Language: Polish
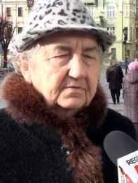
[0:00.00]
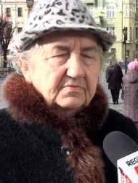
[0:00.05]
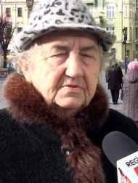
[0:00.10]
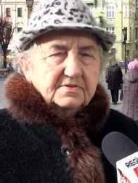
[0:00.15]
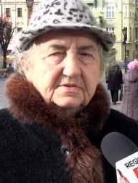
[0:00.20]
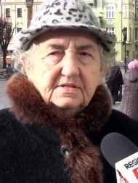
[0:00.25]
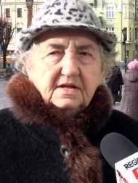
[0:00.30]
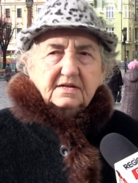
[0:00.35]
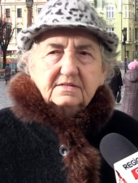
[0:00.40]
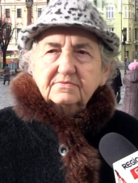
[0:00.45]

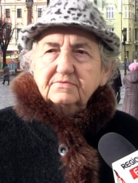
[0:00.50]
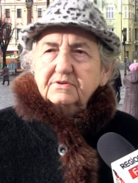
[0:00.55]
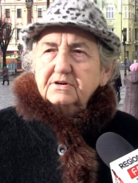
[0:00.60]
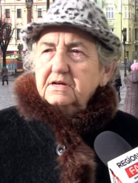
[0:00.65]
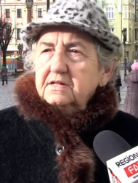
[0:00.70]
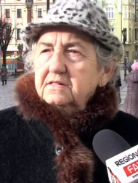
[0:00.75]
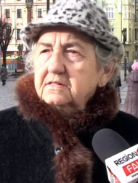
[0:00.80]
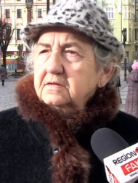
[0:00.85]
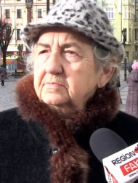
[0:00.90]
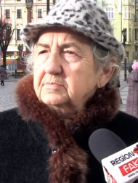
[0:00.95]
Stan
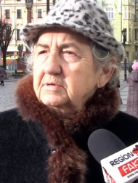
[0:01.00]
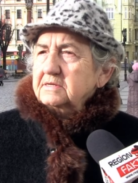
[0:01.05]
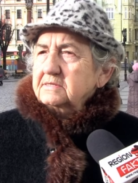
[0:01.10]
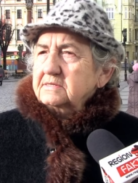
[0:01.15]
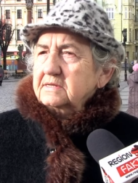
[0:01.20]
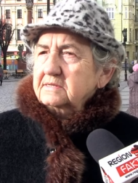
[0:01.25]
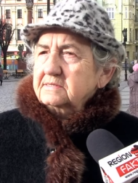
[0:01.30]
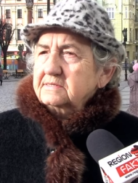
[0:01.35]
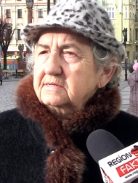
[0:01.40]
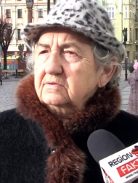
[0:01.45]
wojenny mnie
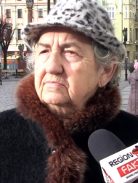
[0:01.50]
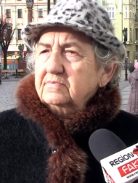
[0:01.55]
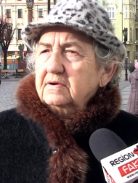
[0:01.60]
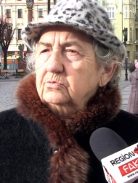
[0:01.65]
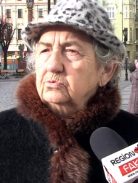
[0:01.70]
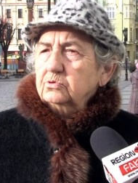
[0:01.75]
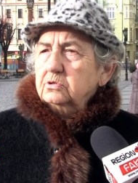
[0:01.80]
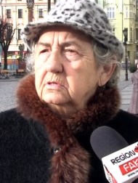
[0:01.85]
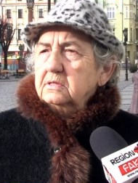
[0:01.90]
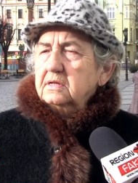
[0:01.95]
zastał
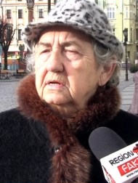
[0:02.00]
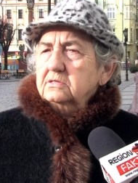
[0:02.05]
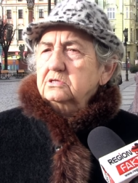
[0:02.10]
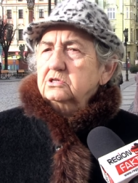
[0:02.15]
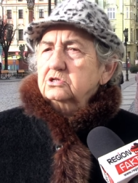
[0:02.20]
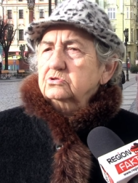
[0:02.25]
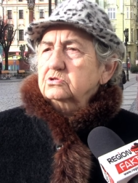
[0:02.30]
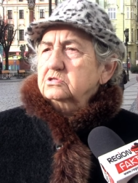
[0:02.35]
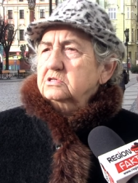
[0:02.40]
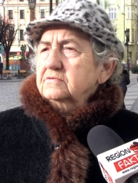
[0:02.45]
na
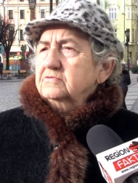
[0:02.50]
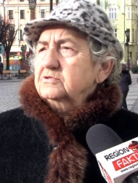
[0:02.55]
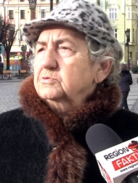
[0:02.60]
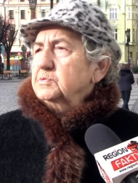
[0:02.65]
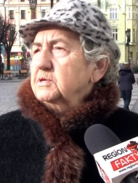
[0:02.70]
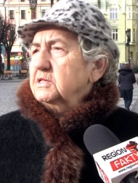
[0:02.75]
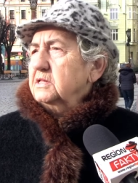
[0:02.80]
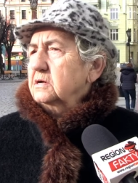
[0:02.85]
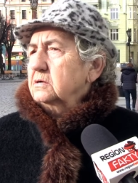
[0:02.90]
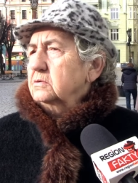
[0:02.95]
dyżurze w
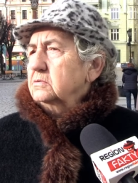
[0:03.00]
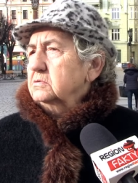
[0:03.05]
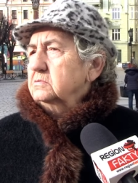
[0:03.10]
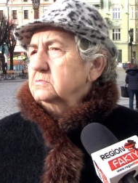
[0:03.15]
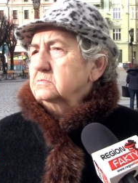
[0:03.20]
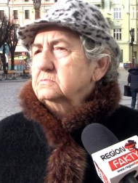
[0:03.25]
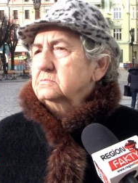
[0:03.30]
szpitalu.